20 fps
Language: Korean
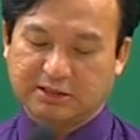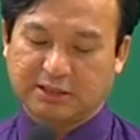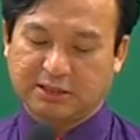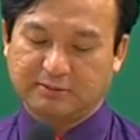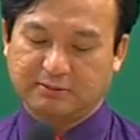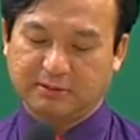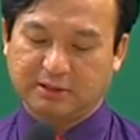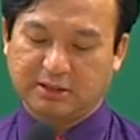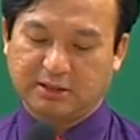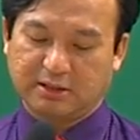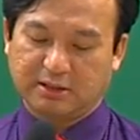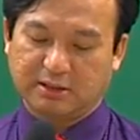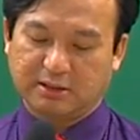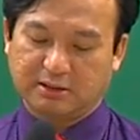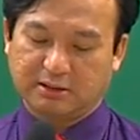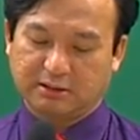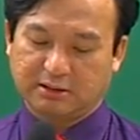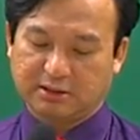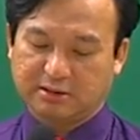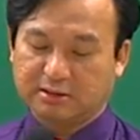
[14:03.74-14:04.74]
다릅니다.
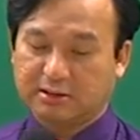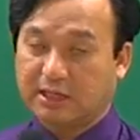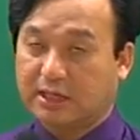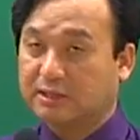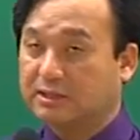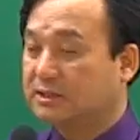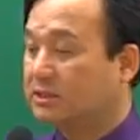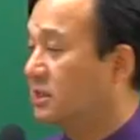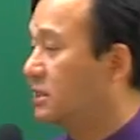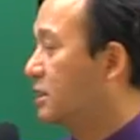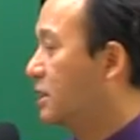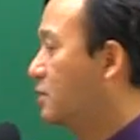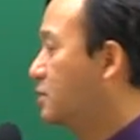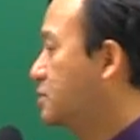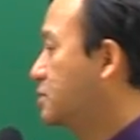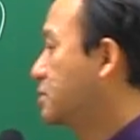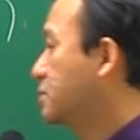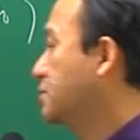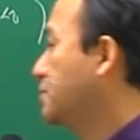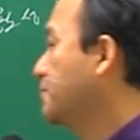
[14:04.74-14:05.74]
그래서 가치의
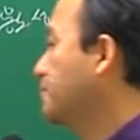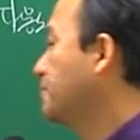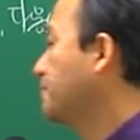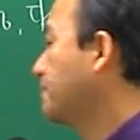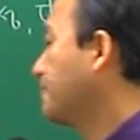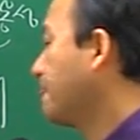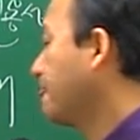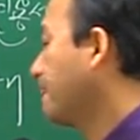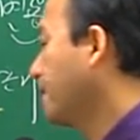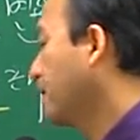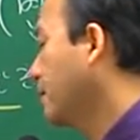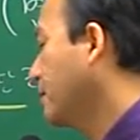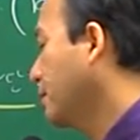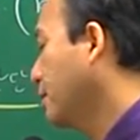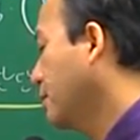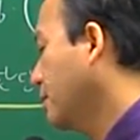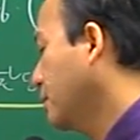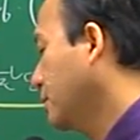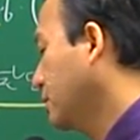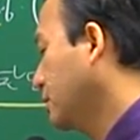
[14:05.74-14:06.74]
다원설.
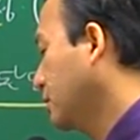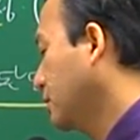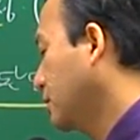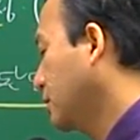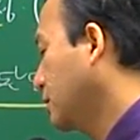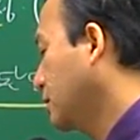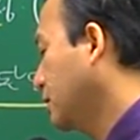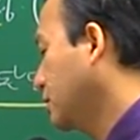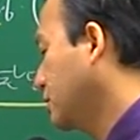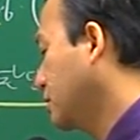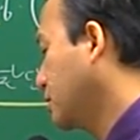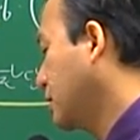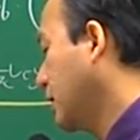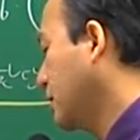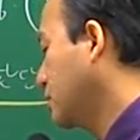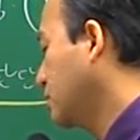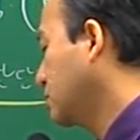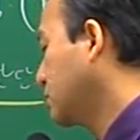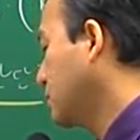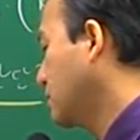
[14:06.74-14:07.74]
옛날에 이제
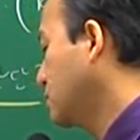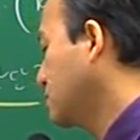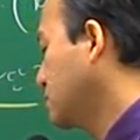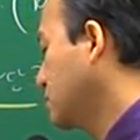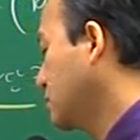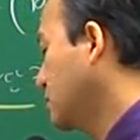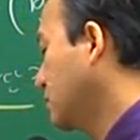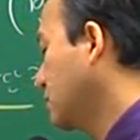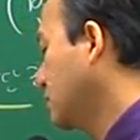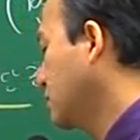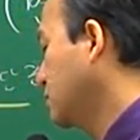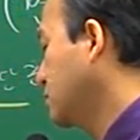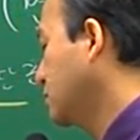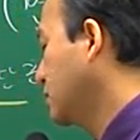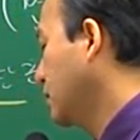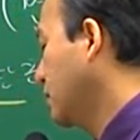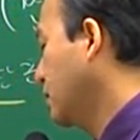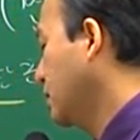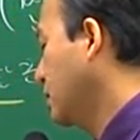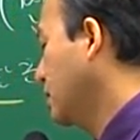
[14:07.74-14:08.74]
가격 다원설이라고
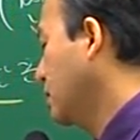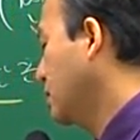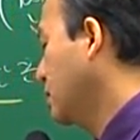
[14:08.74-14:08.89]
했는데